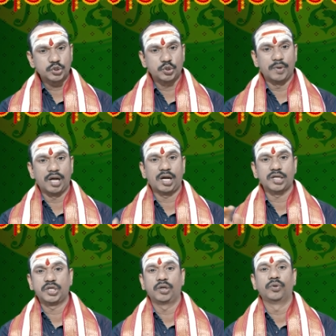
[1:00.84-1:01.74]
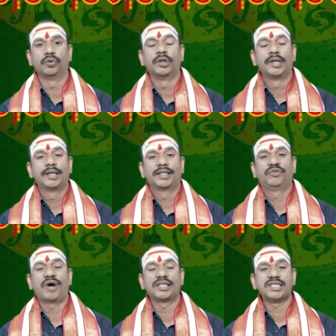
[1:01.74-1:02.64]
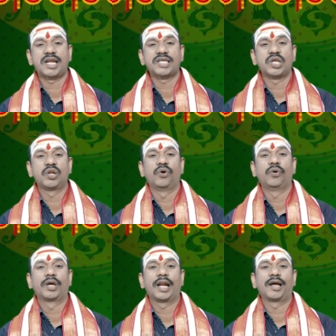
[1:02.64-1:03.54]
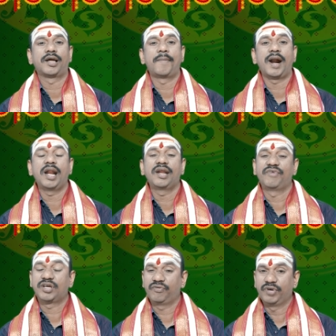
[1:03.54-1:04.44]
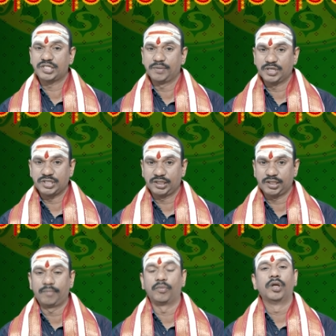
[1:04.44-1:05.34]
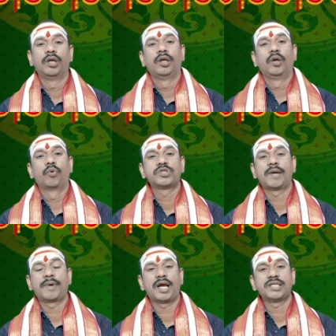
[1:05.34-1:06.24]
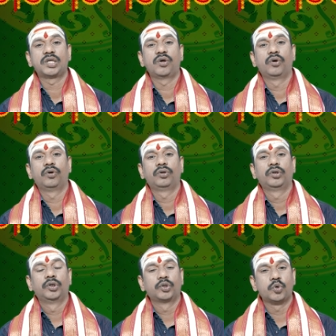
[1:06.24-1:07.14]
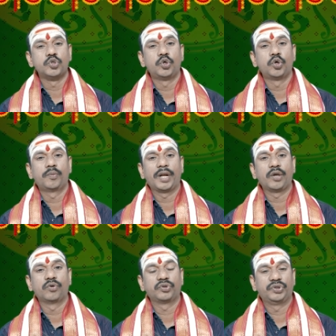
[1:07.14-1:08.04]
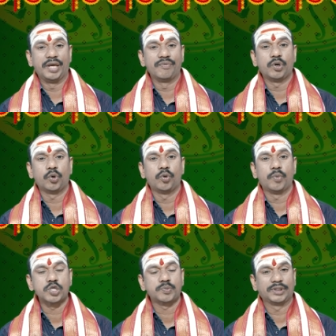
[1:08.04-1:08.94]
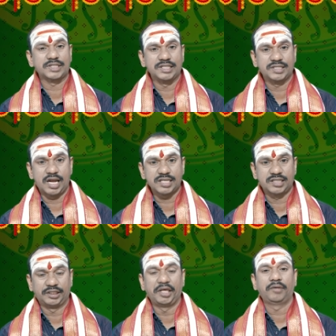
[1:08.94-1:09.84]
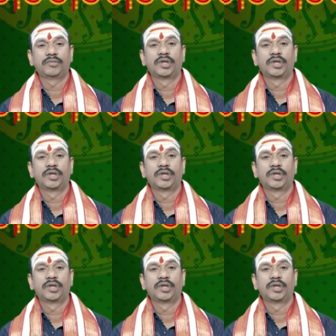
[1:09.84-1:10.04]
శుభాకాంక్షలు ద్వాదశ రాశుల్లో గ్రహ గమనాల్ని వీక్షింపచేద్దాం వృషభ రాశిలో కుజుడు మరియు దేవగురు బృహస్పతి సంచార స్థితి